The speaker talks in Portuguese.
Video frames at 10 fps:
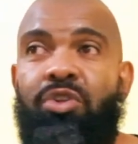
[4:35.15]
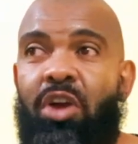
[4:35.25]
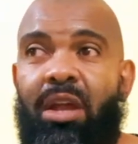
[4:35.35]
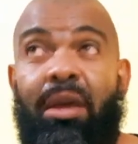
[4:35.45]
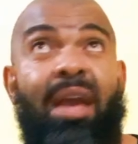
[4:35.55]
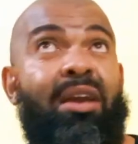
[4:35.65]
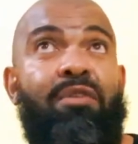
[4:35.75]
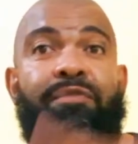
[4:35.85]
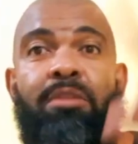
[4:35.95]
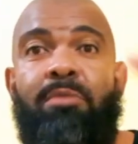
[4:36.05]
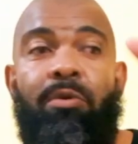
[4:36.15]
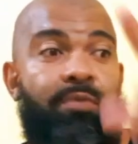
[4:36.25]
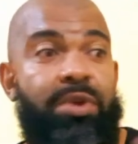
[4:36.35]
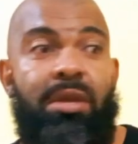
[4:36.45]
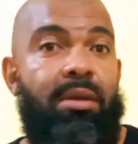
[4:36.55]
Tem hora, o que é que eu fiz,
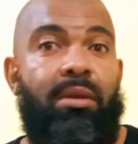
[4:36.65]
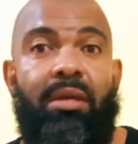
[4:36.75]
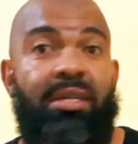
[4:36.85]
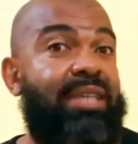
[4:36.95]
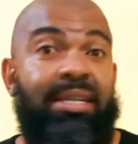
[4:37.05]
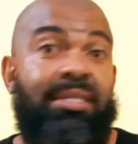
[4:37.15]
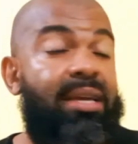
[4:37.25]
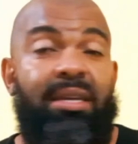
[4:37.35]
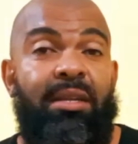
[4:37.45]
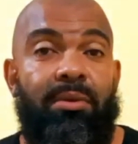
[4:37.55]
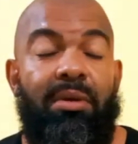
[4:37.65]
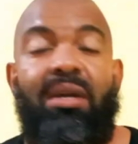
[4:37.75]
meu? E sai saindo,